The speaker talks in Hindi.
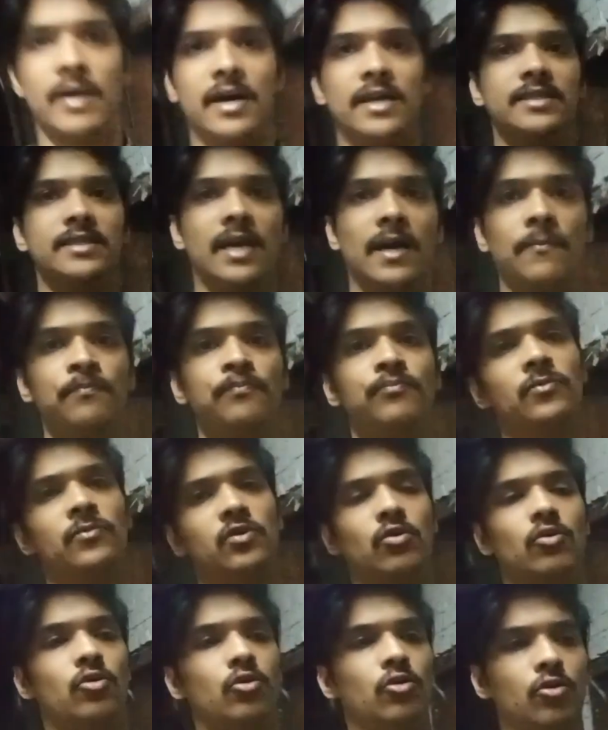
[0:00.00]
मर जाएं
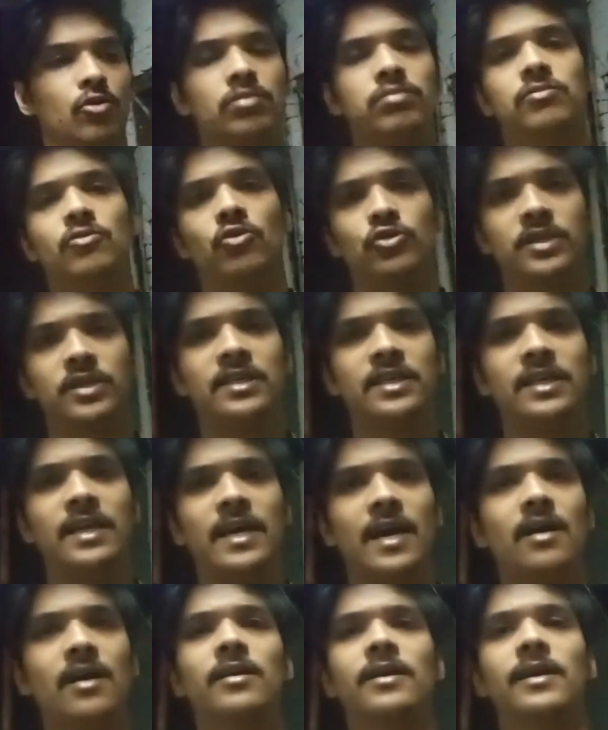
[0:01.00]
तो कोशिश ही
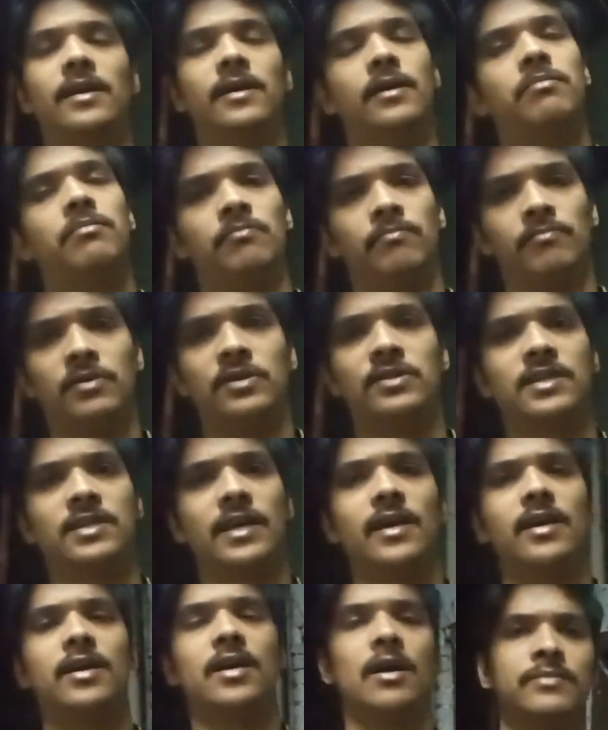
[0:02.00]
है कि
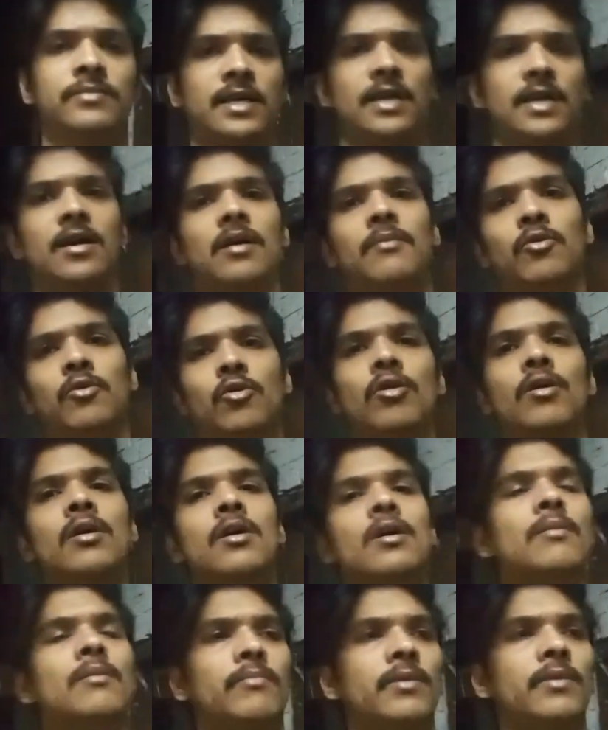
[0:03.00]
इससे कम से कम हो
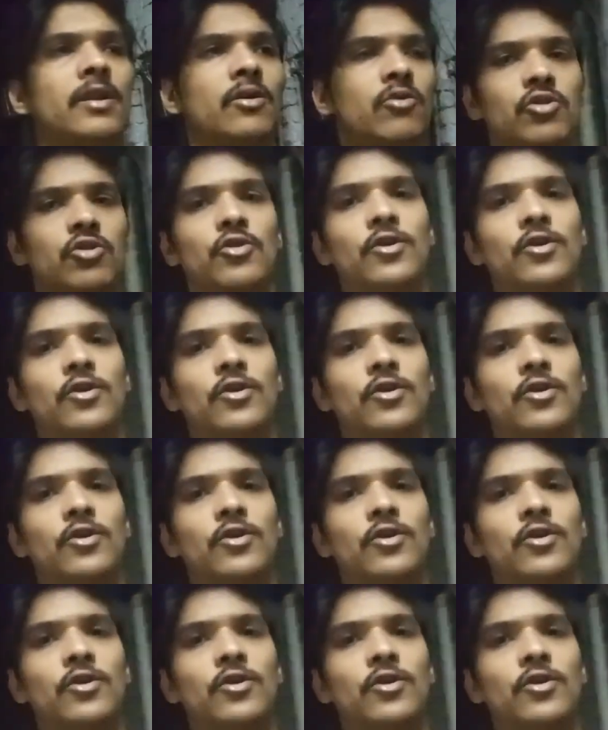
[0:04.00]
बिल्कुल